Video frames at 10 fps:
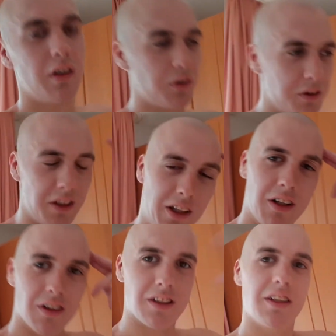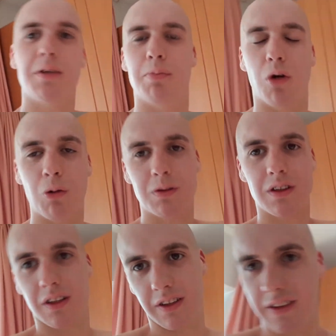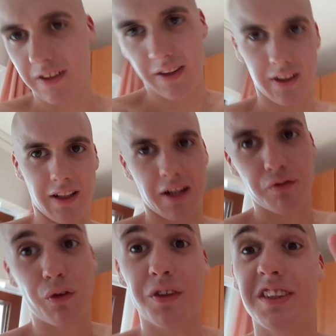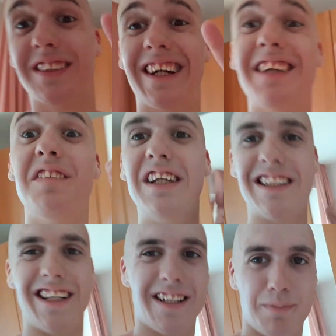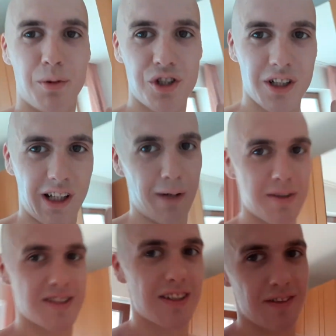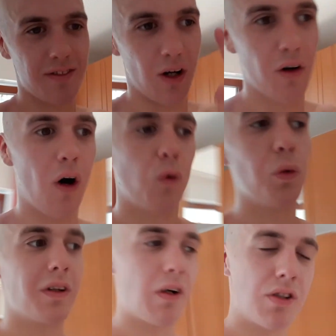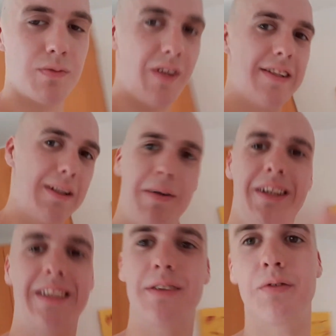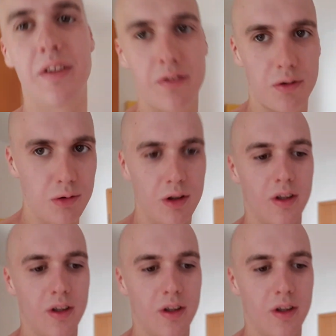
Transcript: Grüße gehen raus an dich, Props. In Anführungszeichen werde ich dich jetzt pushen. Ich habe jetzt auch über 1000 Fans, aber nicht so viel wie du.